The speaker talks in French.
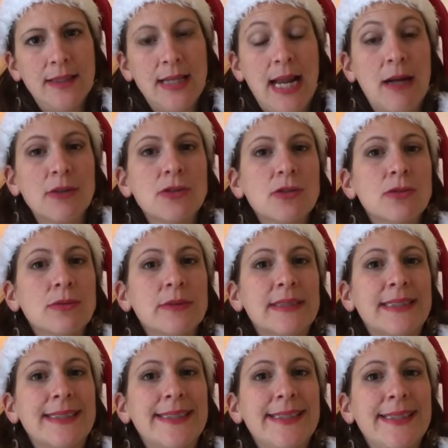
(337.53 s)
alors ce sont
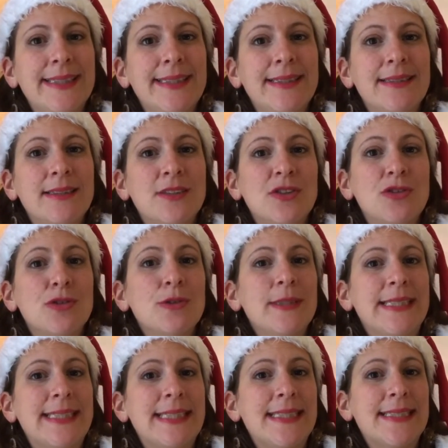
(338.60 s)
des
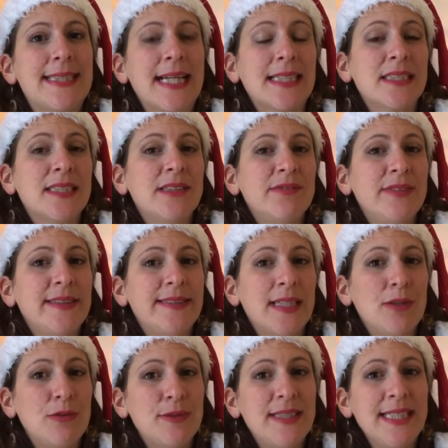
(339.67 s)
jeux et des
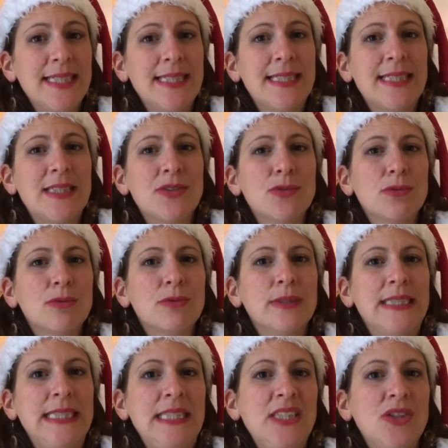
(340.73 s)
activités ludiques qui sont
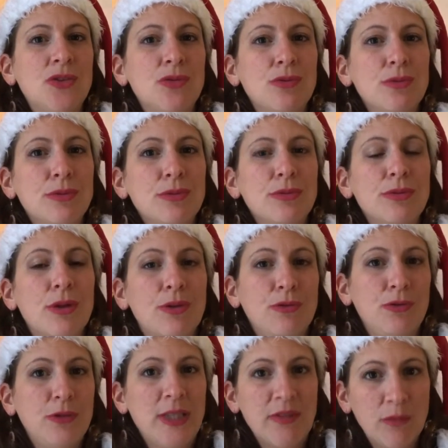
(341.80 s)
issus euh,
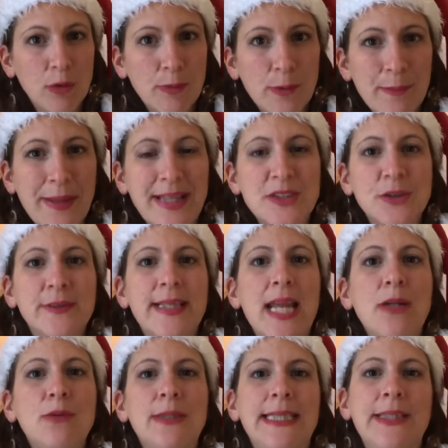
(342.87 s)
du développement
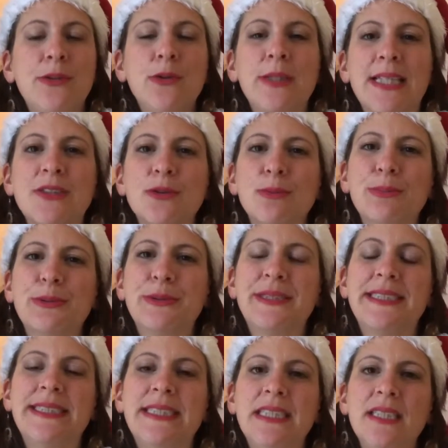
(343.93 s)
personnel ou de l'éducation
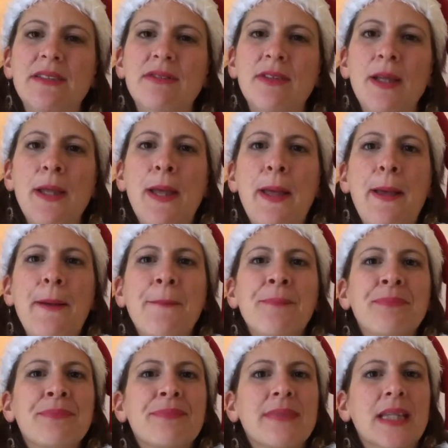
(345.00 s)
positive,
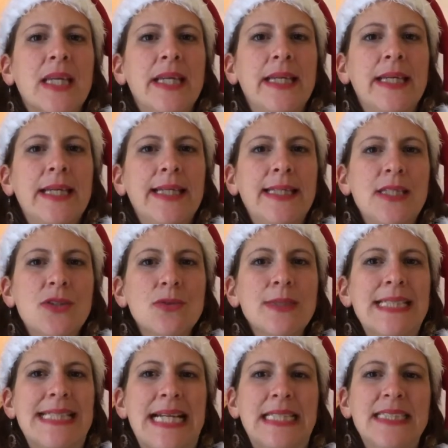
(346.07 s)
qui
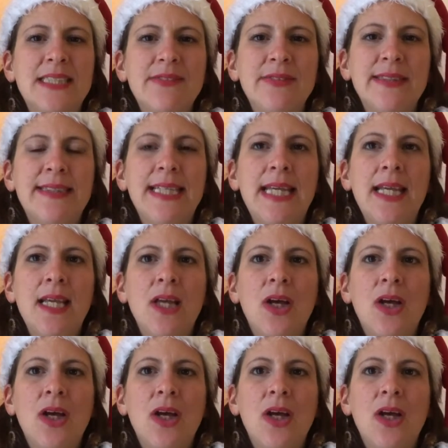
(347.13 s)
sont des activités